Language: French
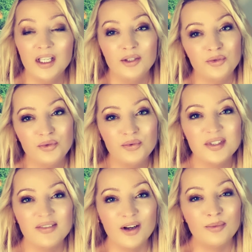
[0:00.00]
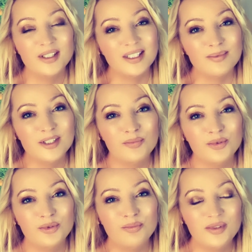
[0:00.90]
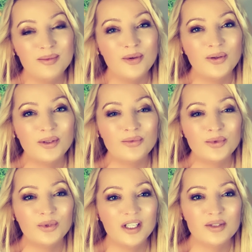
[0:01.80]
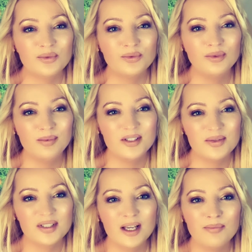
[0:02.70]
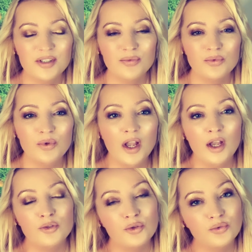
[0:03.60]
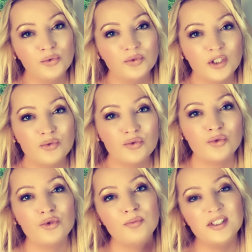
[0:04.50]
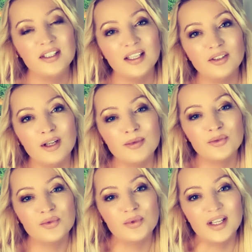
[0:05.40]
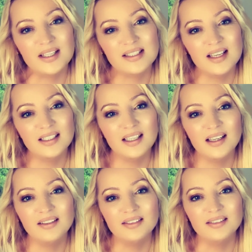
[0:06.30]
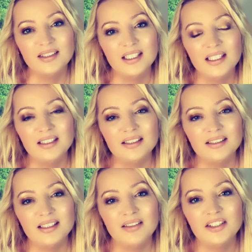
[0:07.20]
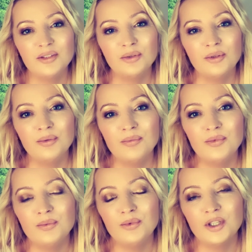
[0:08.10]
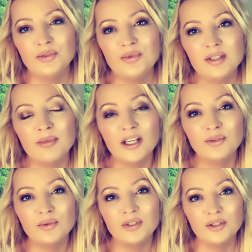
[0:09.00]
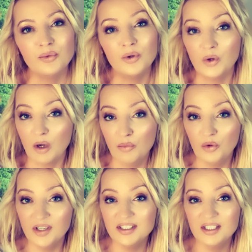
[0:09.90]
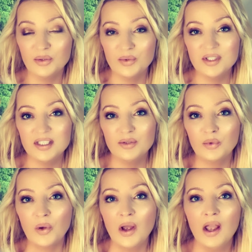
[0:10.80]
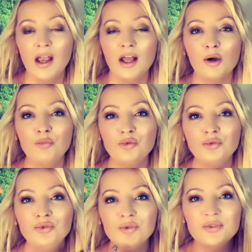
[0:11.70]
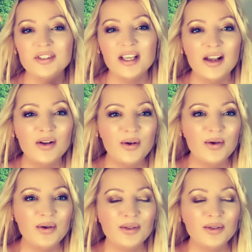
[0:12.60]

Du coup, ça va remettre un petit peu de piment dans vos relations de couple, et ce sera bienvenu, surtout qu'on a toujours Jupiter dans la maison solaire 5, hein, euh, euh, avec euh, Uranus et Mercure qui auront leur mot à dire aussi, donc alors beaucoup de dialogue,